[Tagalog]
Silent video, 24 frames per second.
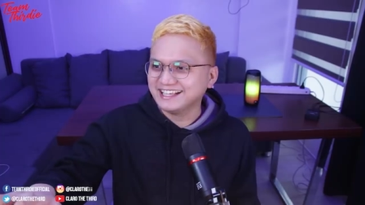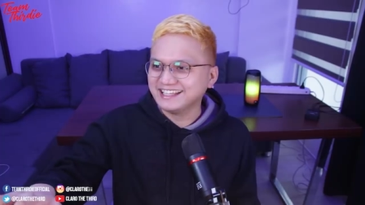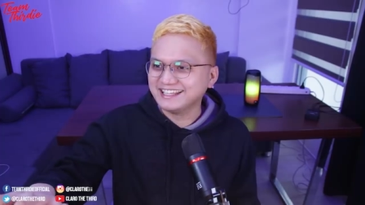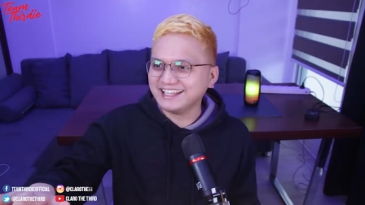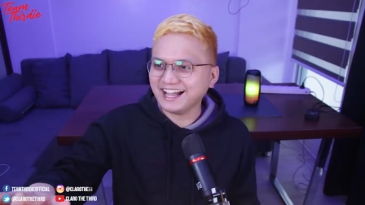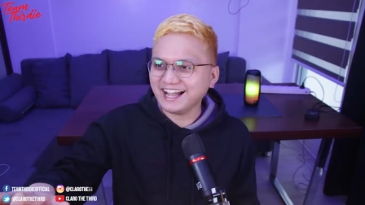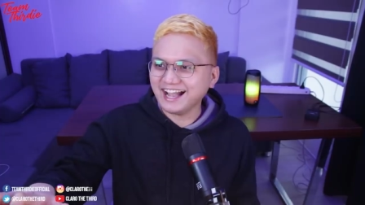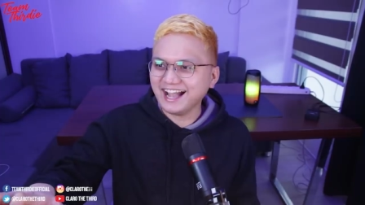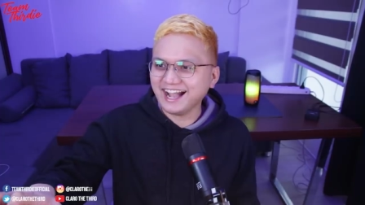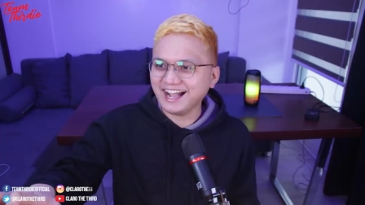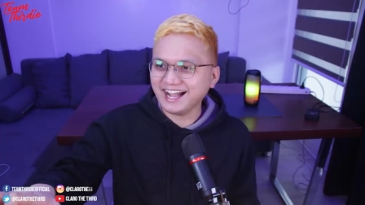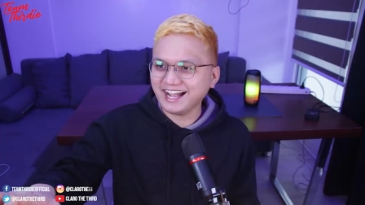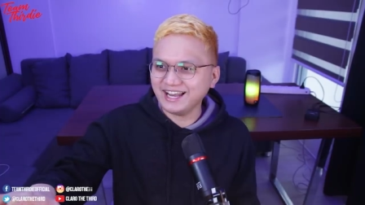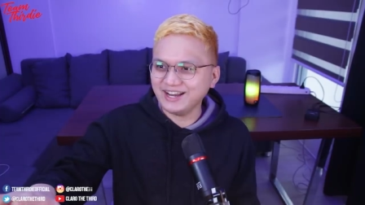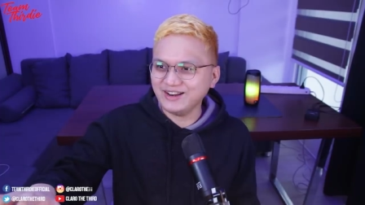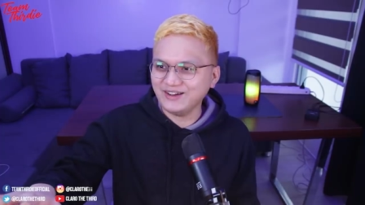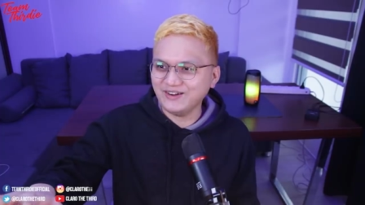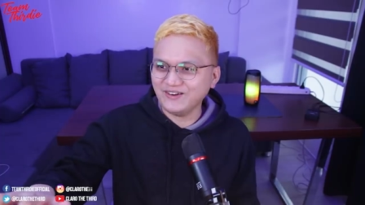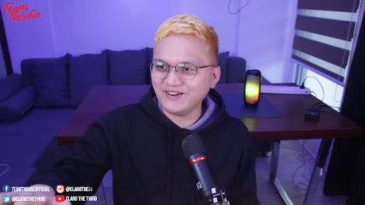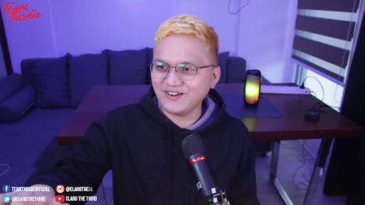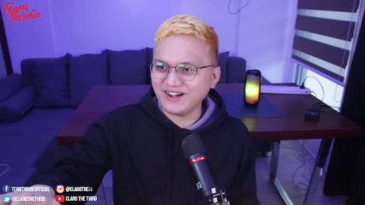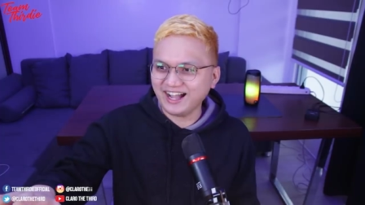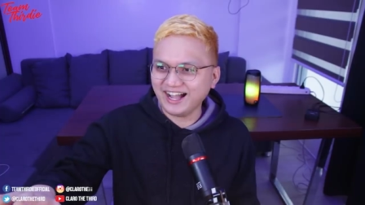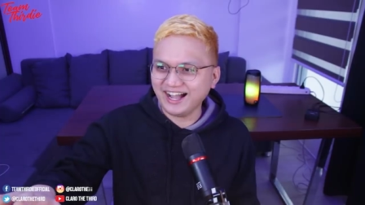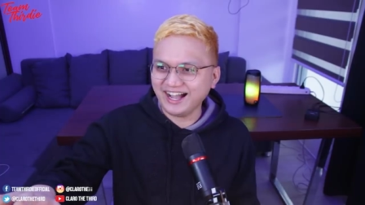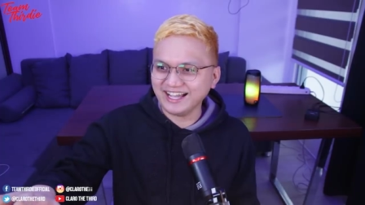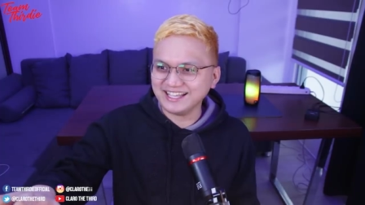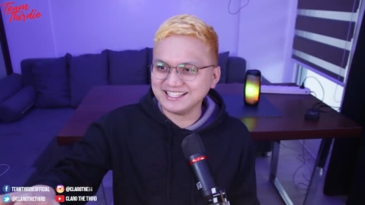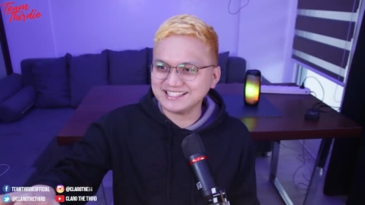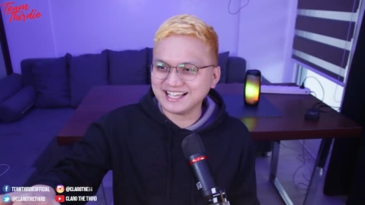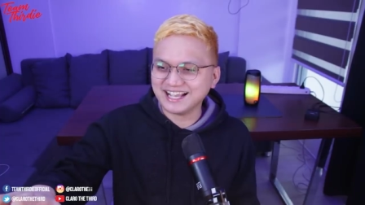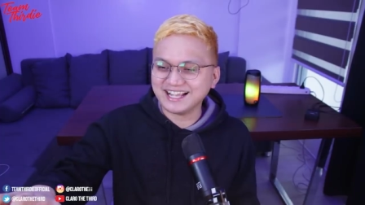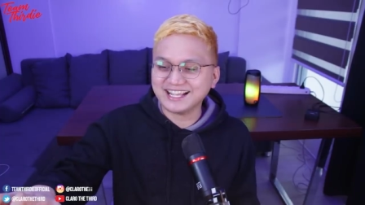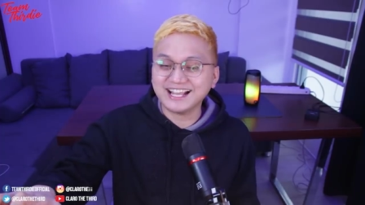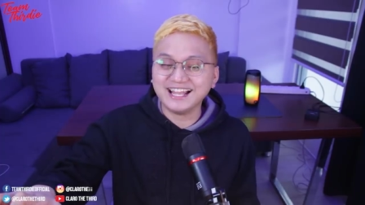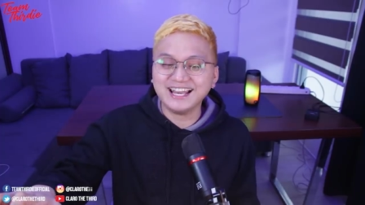Nakakaloka. Hay,
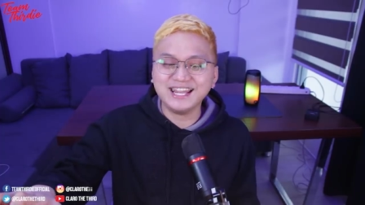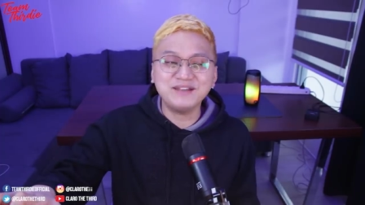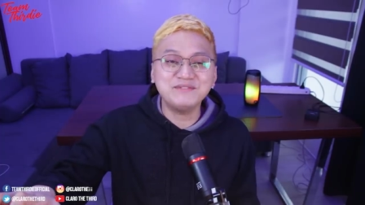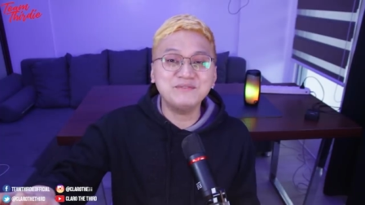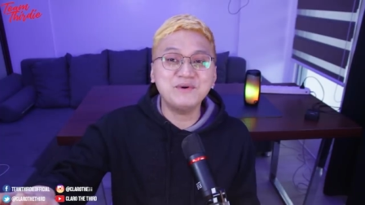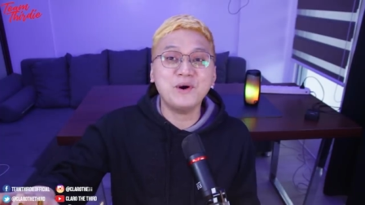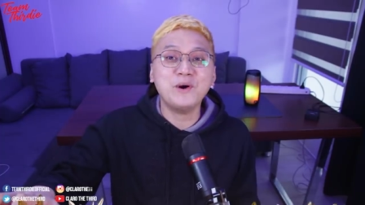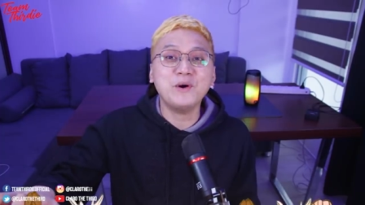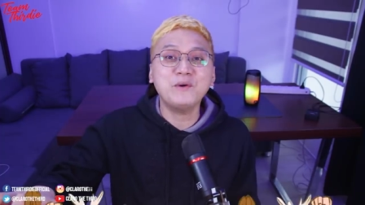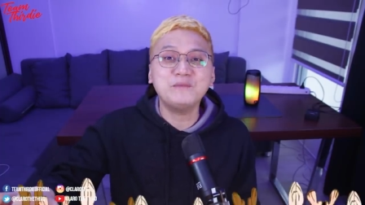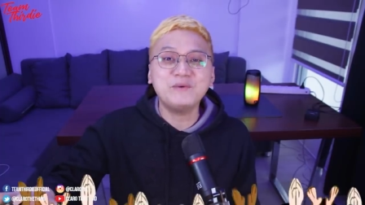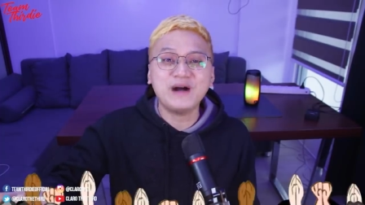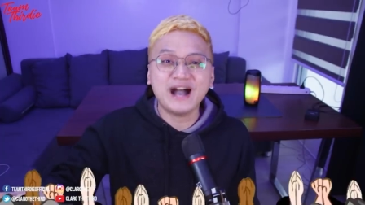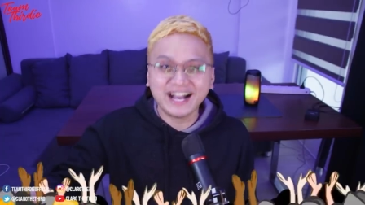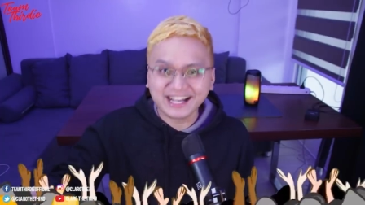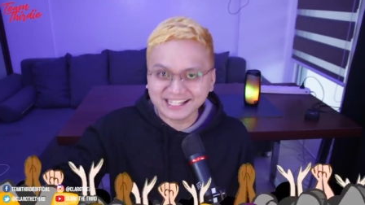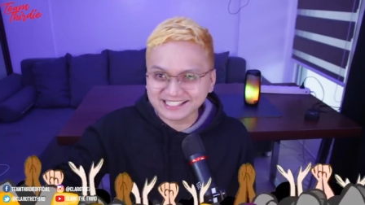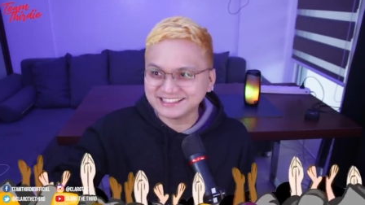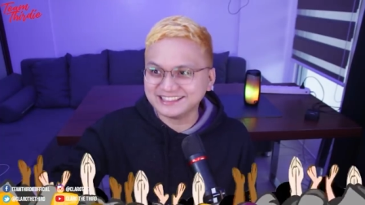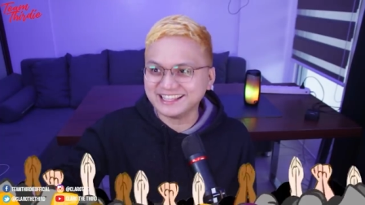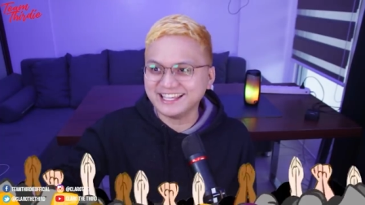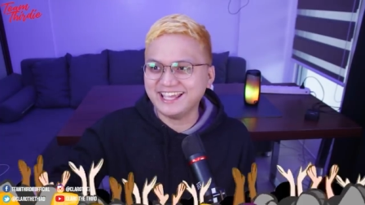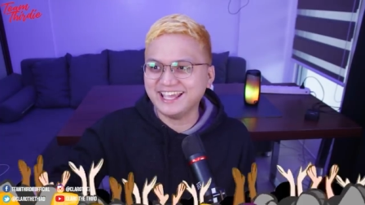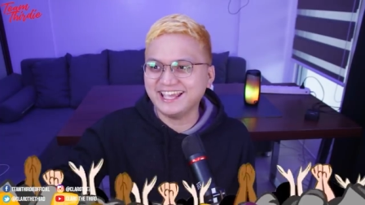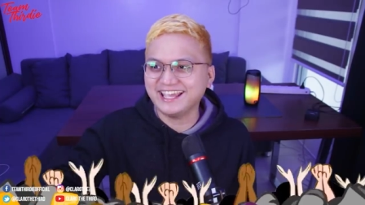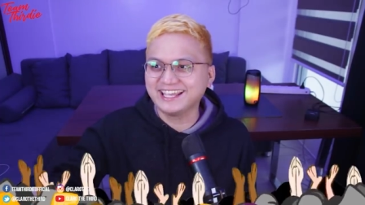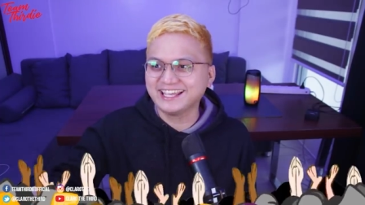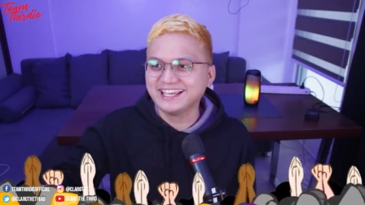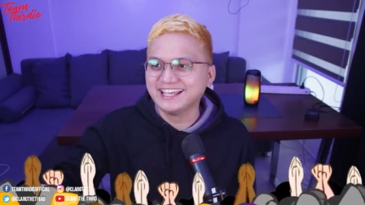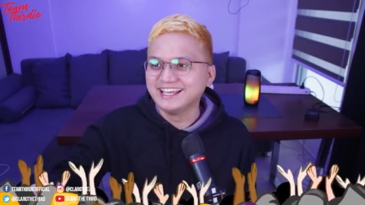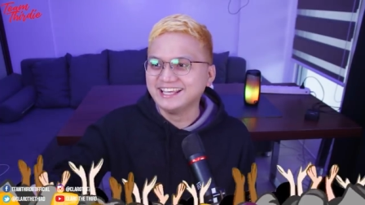ang galing mo umacting.